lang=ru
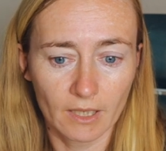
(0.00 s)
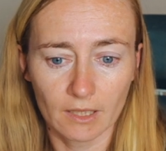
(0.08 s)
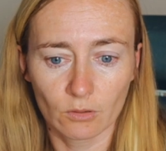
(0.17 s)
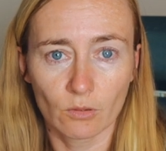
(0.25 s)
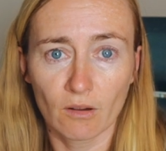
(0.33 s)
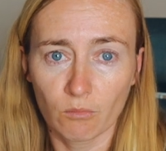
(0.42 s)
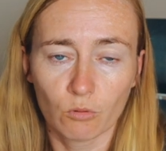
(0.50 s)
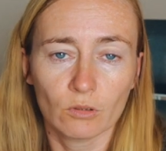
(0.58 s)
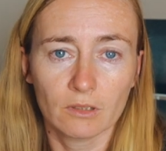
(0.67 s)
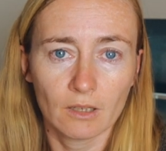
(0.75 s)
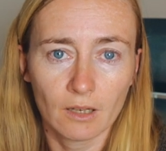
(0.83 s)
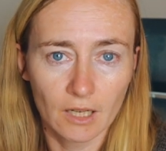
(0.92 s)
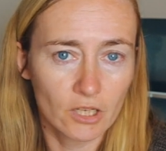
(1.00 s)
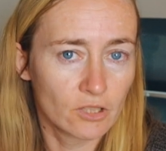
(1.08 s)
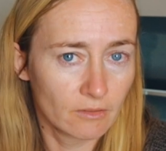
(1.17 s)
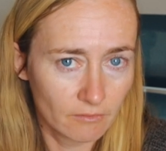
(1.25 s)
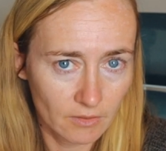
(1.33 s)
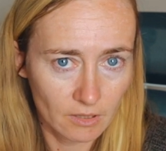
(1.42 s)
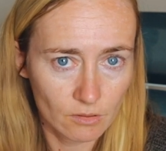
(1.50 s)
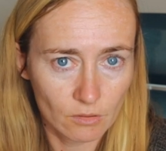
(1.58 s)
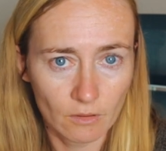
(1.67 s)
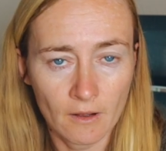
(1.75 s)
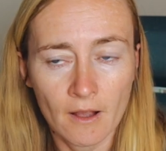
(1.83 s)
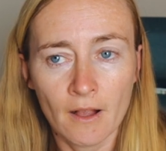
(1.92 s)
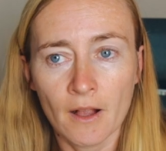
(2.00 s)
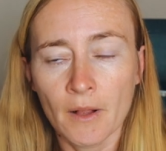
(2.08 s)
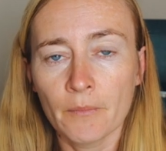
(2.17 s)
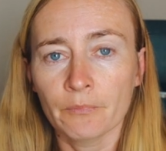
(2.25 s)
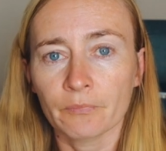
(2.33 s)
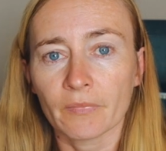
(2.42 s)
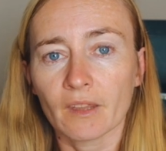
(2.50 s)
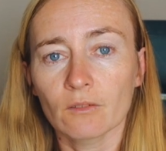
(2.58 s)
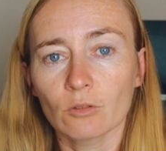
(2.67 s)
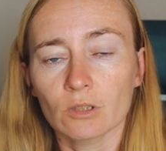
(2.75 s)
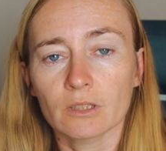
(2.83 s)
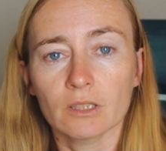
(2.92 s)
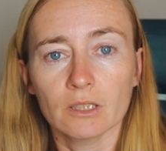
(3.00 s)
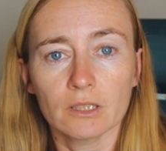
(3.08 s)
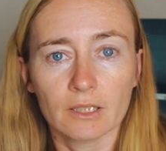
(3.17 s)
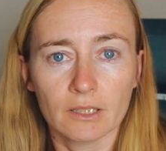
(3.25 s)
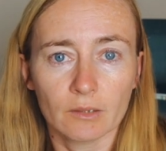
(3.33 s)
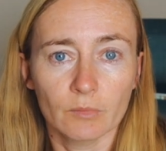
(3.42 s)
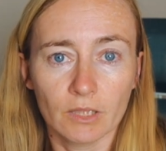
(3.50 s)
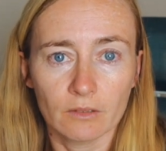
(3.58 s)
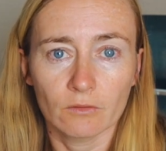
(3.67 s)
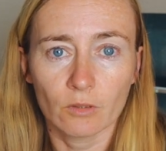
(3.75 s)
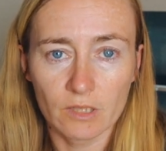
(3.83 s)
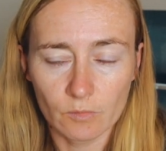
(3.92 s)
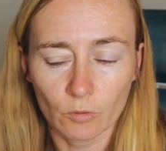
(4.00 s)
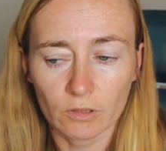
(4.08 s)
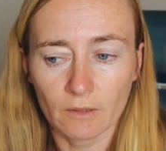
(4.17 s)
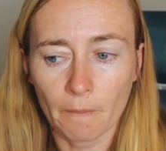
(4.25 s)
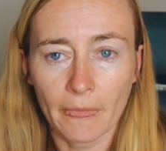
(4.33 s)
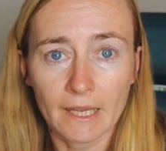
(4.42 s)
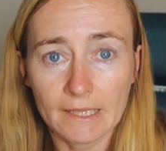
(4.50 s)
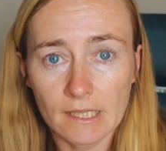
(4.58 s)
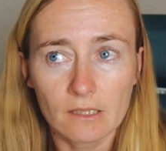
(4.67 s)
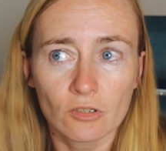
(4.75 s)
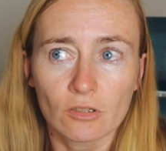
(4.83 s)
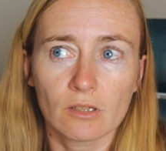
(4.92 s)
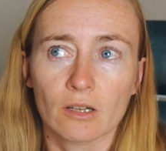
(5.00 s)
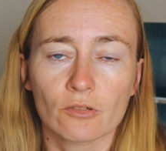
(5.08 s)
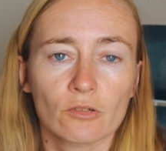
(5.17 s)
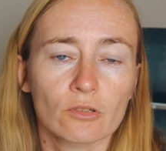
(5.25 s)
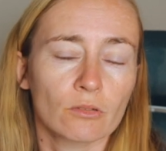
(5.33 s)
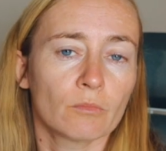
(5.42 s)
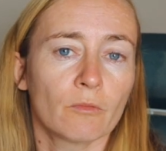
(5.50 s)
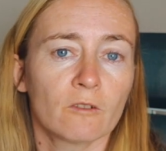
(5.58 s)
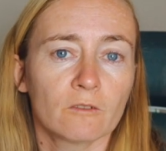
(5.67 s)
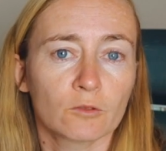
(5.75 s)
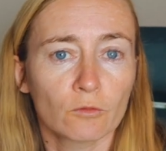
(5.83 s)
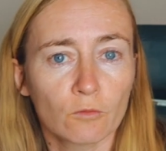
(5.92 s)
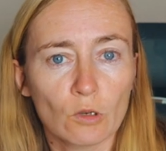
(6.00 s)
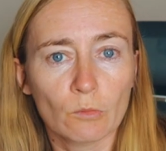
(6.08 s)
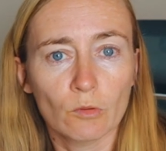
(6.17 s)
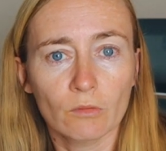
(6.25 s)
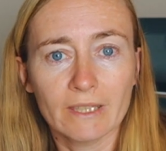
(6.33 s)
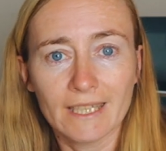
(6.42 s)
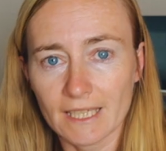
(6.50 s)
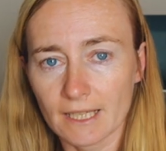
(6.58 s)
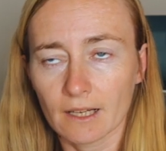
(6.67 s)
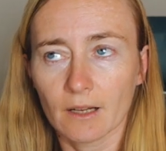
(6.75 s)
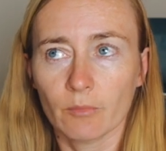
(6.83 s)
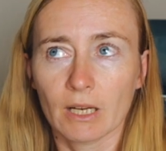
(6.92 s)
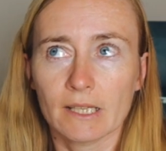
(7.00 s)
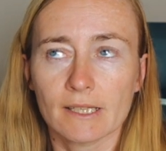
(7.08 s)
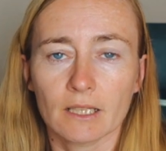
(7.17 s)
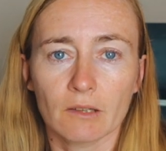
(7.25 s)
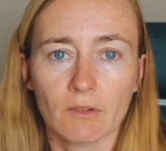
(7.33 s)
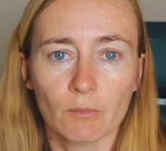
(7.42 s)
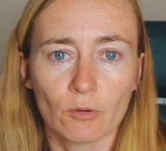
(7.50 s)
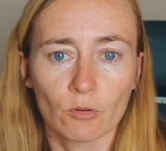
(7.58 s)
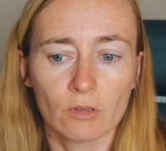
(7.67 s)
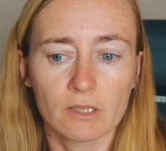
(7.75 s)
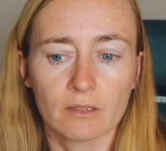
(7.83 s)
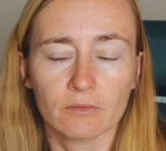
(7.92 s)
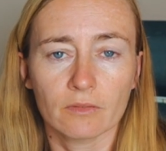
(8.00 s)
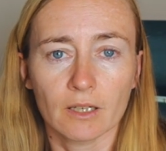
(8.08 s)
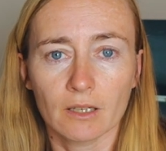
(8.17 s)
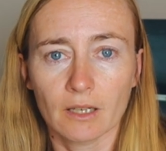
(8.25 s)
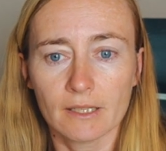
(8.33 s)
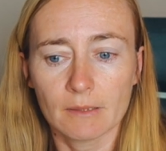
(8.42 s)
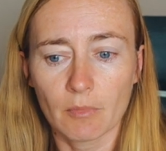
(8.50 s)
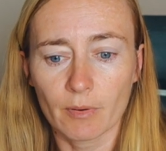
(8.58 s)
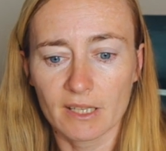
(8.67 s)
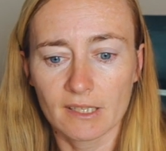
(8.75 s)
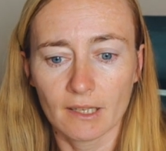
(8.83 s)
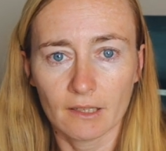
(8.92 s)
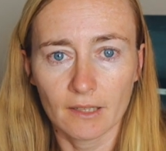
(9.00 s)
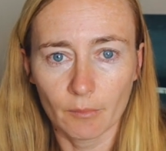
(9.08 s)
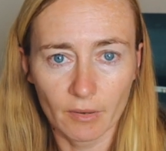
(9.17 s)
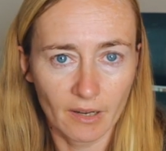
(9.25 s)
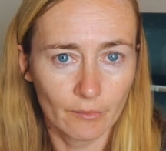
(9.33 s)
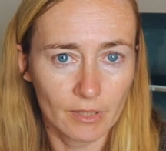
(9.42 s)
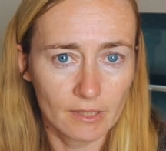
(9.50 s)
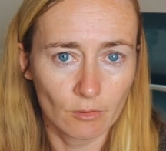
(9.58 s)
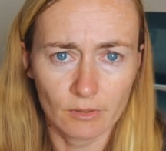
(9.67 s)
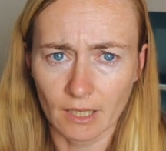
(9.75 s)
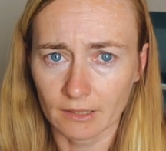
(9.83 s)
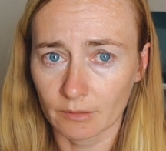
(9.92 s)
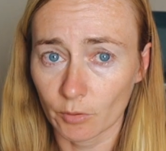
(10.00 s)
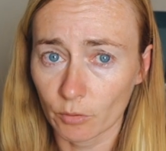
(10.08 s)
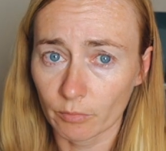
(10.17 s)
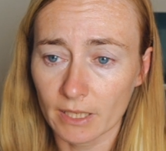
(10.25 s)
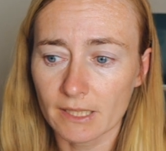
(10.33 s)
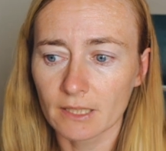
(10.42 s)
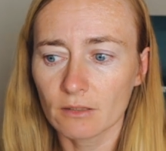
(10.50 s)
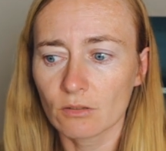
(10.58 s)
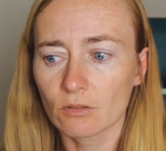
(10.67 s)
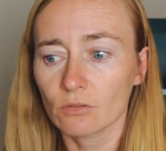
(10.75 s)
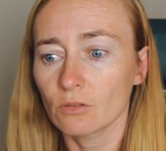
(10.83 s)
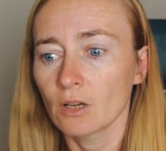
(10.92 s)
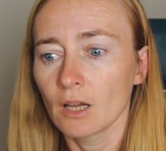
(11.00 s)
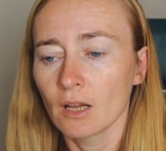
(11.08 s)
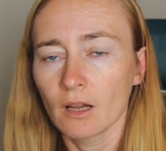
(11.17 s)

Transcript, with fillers: которая под каждым видео. Вот, и тогда мы его рассмотрим. Единственное, что скажу, что в ту форму несколько прилетело вопросов, э, где попросили да, прокомментировать как-то мою позицию,